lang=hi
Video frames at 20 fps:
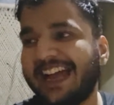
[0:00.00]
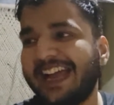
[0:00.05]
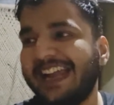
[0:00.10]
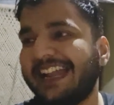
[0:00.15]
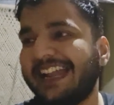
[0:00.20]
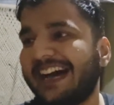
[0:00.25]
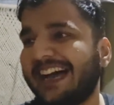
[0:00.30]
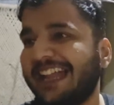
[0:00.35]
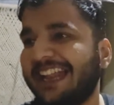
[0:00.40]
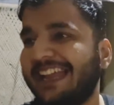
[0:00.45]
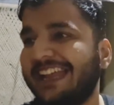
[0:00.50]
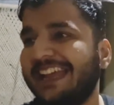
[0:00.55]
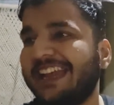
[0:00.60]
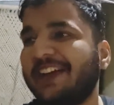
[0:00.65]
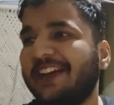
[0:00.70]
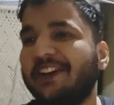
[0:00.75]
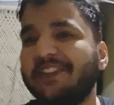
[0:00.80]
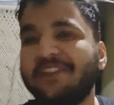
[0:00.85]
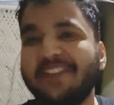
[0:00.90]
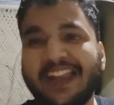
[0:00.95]
लाइट आ रही
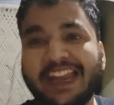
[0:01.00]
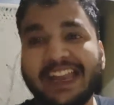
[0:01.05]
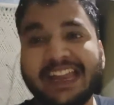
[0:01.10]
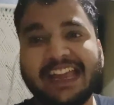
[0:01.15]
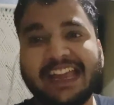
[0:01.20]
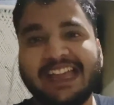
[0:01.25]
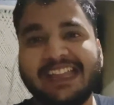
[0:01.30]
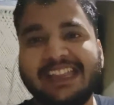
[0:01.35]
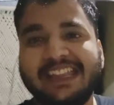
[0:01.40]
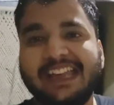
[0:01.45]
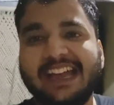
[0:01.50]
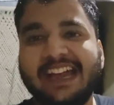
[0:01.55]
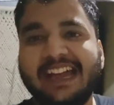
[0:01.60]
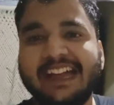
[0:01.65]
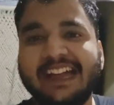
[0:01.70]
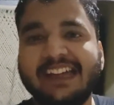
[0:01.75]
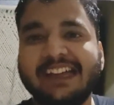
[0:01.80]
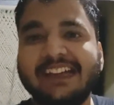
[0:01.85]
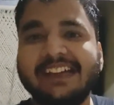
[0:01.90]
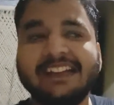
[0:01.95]
है और मैंने कह दिया
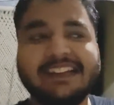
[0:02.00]
है